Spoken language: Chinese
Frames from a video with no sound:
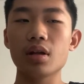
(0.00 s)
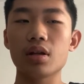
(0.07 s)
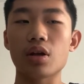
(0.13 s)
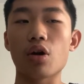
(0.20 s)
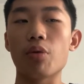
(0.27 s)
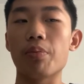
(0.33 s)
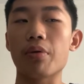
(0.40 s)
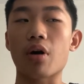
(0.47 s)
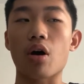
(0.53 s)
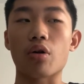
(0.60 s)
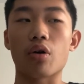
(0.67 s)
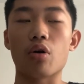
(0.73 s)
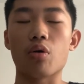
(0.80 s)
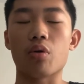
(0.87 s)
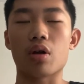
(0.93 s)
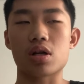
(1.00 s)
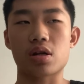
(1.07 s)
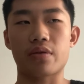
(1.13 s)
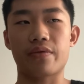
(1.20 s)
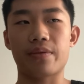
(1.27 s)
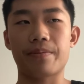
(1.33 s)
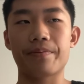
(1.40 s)
也有不考虑后果的
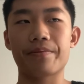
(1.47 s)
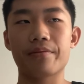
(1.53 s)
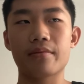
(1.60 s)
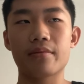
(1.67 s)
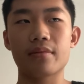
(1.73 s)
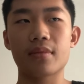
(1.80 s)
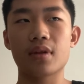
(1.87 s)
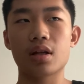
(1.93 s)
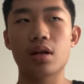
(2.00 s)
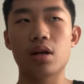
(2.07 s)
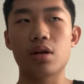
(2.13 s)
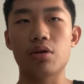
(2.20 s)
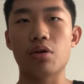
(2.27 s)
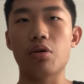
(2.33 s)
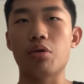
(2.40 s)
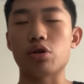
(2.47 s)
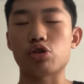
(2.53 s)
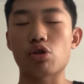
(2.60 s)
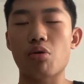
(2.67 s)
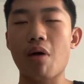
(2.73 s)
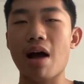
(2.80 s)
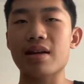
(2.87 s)
成分，也有我
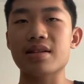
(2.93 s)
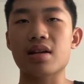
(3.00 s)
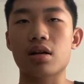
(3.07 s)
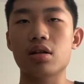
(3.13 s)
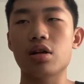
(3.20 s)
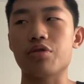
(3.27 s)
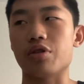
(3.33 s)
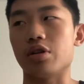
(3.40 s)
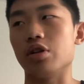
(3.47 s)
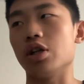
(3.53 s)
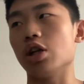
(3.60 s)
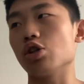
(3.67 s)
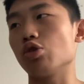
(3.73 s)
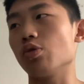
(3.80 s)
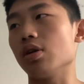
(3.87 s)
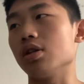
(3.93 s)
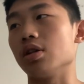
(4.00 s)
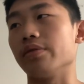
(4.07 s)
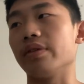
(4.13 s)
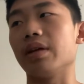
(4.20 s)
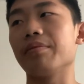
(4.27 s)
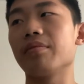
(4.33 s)
说话一腔热血就直说的成
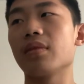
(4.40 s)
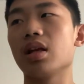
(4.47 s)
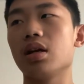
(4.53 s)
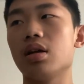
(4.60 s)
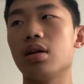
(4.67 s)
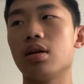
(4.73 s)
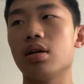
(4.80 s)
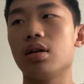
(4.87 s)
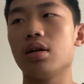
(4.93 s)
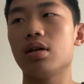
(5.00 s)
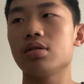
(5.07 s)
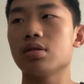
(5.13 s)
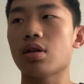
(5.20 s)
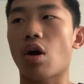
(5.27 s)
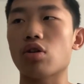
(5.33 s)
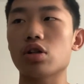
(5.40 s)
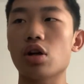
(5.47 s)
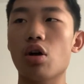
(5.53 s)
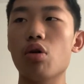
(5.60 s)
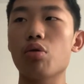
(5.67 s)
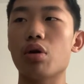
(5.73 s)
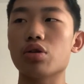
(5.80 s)
分，导致
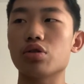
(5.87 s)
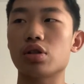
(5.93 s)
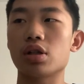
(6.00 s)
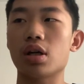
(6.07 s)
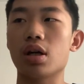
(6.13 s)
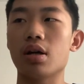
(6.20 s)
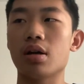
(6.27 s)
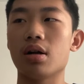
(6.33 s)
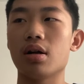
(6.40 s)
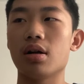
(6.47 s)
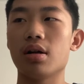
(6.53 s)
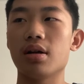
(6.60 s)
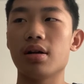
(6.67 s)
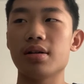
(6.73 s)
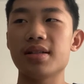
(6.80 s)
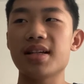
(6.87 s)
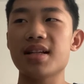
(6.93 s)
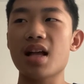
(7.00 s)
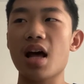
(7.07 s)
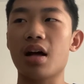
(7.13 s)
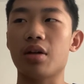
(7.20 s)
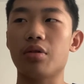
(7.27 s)
的后果就是，现
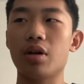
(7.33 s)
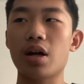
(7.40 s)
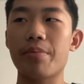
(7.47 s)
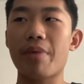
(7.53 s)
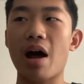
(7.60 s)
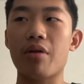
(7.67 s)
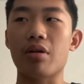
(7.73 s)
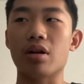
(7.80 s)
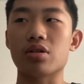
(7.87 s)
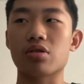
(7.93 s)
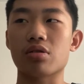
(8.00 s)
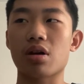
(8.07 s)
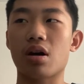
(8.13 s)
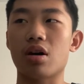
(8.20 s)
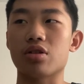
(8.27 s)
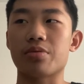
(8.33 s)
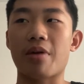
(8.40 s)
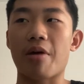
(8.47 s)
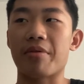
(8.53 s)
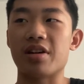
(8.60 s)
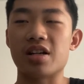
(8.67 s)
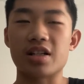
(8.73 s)
在很多人把我的抽掉了，就
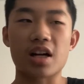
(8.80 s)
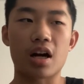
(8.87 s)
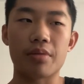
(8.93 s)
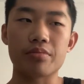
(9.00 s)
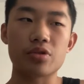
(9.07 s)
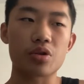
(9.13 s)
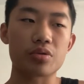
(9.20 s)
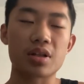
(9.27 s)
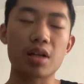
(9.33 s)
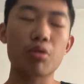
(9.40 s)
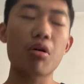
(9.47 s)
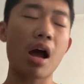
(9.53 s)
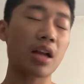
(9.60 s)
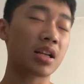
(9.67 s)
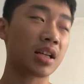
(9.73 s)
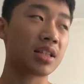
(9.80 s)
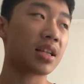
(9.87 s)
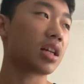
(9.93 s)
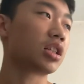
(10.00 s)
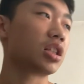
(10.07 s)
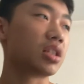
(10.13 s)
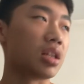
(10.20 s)
把我变成这样。总结过来这一
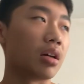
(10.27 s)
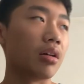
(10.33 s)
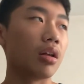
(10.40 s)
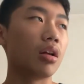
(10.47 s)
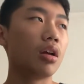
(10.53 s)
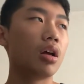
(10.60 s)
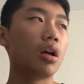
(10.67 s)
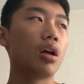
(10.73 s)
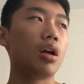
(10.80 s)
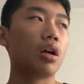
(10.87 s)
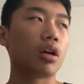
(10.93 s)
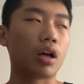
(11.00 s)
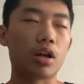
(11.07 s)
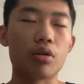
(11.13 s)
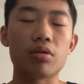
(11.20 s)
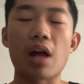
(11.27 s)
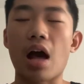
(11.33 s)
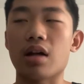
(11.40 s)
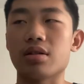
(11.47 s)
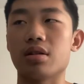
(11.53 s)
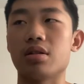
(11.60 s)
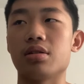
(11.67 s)
些事情。可以用
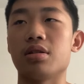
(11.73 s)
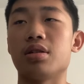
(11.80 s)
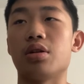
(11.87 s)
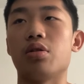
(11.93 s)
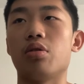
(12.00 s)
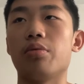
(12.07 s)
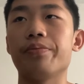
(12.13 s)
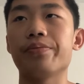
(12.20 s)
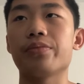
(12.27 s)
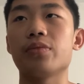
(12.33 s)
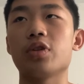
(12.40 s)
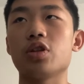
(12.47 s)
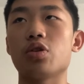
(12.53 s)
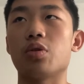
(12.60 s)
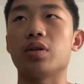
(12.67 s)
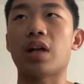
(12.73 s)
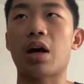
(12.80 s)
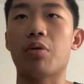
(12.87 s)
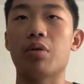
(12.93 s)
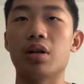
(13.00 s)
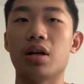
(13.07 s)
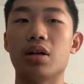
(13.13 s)
两个字形容，就是我
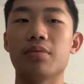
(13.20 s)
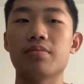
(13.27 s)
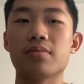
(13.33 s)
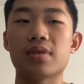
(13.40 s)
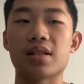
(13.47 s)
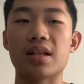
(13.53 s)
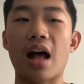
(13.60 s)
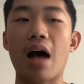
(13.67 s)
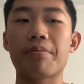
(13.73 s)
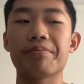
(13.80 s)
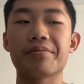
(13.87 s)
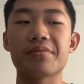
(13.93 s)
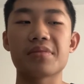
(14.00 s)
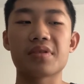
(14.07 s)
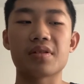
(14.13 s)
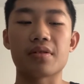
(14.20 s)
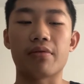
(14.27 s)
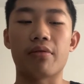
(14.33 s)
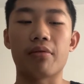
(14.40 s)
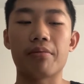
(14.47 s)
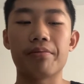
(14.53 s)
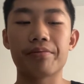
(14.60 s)
太过的自大、自
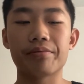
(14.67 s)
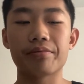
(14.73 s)
负，